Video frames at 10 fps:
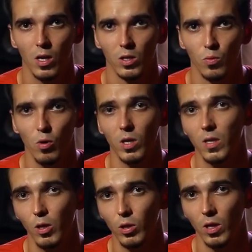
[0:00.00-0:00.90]
Звук
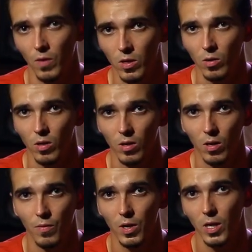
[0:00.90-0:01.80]
отстает от видео.
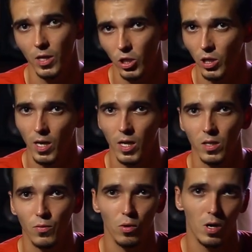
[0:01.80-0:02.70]
Вернее,
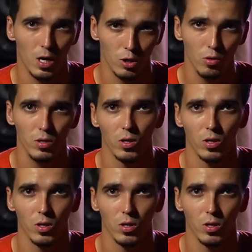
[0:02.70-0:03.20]
начинается все хорошо,